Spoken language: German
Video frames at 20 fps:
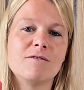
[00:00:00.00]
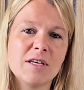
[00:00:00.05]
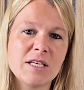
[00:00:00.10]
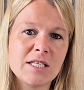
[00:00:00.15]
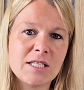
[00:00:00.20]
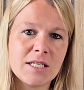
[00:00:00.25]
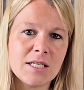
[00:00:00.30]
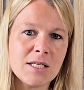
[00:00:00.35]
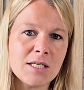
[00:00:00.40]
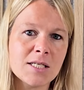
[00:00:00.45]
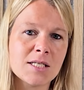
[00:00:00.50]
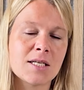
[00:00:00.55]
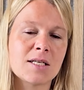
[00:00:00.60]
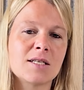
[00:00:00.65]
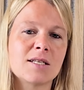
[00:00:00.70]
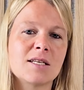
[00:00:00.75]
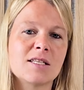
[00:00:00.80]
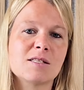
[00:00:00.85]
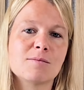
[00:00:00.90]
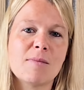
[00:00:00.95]
Wichtig,
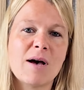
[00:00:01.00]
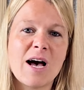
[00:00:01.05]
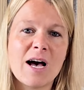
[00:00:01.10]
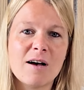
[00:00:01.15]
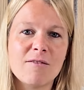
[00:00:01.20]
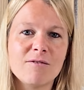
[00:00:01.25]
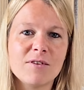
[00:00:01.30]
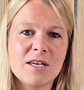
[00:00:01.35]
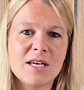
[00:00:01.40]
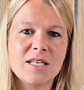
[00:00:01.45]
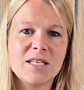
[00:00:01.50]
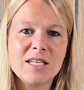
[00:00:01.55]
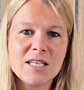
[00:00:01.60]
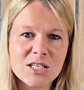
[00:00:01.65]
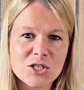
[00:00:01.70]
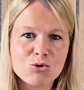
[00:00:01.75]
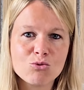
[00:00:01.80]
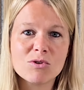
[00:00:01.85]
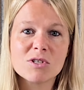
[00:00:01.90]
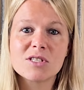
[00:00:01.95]
das machen wir
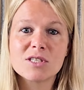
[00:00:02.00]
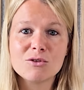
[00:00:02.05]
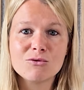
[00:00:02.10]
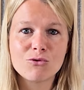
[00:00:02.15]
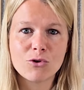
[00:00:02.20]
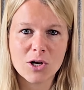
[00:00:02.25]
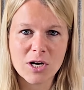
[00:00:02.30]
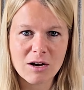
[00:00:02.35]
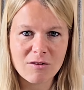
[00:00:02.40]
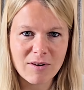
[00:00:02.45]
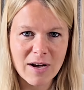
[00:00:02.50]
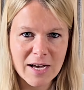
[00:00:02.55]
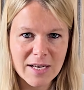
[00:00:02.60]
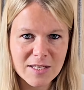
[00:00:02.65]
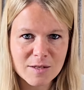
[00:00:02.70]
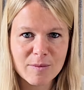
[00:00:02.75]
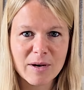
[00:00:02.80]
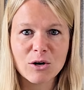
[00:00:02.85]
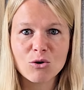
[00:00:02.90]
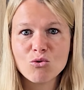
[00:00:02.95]
nicht nur
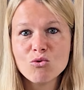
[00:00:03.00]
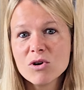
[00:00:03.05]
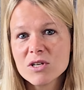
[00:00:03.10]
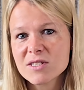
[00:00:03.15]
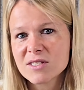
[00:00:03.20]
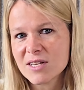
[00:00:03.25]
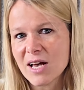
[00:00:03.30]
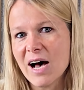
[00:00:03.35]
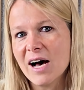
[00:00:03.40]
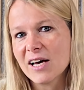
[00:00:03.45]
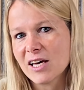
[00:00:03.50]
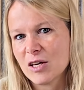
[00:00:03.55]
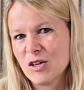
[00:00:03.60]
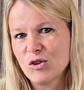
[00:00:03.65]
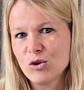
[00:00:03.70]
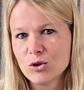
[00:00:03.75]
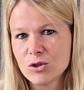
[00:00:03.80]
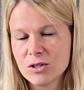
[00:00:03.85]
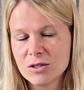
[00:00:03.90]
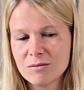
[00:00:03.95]
sinnvollerweise bei kurzhaarigen
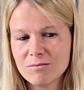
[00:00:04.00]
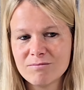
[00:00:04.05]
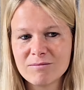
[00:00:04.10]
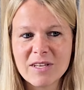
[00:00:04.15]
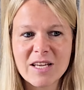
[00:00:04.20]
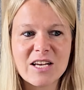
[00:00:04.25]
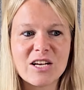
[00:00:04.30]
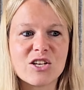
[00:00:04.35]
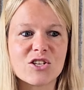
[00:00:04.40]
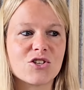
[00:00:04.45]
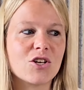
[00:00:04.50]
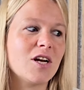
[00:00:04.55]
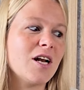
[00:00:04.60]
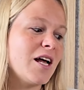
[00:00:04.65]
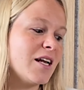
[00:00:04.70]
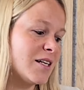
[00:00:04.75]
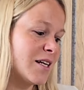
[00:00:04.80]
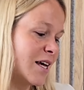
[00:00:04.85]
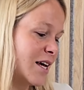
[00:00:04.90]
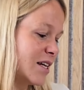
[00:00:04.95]
Hunden,
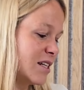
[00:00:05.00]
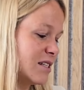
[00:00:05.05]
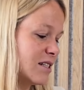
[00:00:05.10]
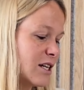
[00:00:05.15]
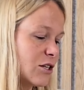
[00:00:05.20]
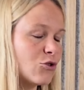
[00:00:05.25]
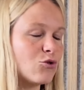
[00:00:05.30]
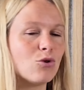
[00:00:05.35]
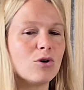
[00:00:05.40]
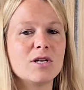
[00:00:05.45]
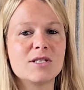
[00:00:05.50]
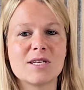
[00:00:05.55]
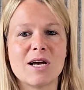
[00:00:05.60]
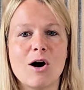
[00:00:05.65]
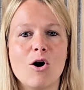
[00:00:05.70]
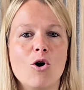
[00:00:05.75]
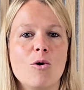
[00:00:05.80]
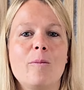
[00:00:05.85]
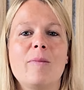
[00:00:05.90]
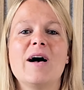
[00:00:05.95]
sondern natürlich
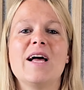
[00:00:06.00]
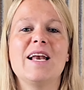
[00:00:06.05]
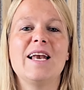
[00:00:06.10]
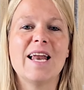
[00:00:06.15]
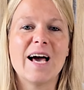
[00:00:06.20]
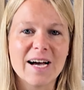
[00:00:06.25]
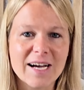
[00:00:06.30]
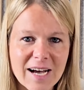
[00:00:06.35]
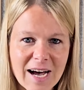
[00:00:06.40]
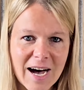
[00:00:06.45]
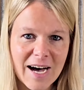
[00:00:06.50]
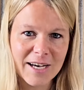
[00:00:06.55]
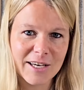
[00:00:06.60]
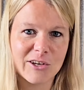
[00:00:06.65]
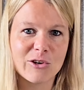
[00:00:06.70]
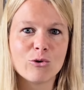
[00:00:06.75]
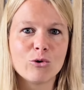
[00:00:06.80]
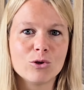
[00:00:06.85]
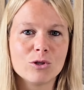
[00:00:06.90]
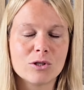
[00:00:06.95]
auch bei
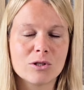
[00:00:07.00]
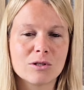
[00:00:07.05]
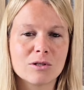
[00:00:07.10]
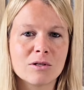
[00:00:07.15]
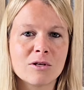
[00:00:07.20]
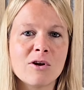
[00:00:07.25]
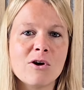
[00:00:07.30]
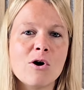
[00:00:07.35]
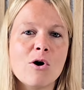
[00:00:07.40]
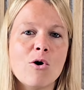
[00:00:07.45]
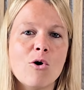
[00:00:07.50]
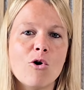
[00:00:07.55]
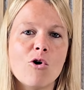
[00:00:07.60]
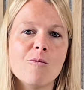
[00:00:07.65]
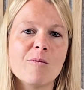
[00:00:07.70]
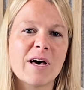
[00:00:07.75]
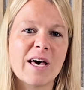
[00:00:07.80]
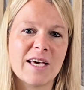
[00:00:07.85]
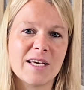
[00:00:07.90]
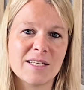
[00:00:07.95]
langhaarigen Hunden um
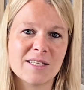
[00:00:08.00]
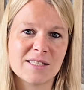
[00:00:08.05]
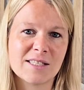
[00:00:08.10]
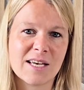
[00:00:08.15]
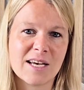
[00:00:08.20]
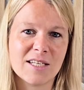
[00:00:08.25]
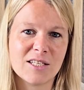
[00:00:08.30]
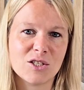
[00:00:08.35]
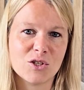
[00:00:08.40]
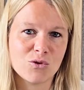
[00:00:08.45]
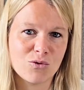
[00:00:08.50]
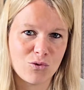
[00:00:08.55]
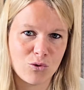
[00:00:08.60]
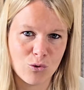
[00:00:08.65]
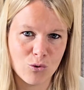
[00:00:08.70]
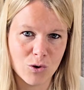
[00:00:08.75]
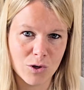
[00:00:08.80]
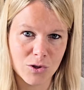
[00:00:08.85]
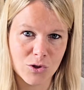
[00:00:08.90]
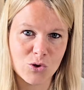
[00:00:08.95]
rechtzeitig
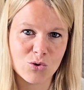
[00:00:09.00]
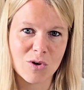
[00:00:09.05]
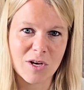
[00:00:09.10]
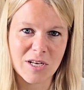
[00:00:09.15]
Flöhe zu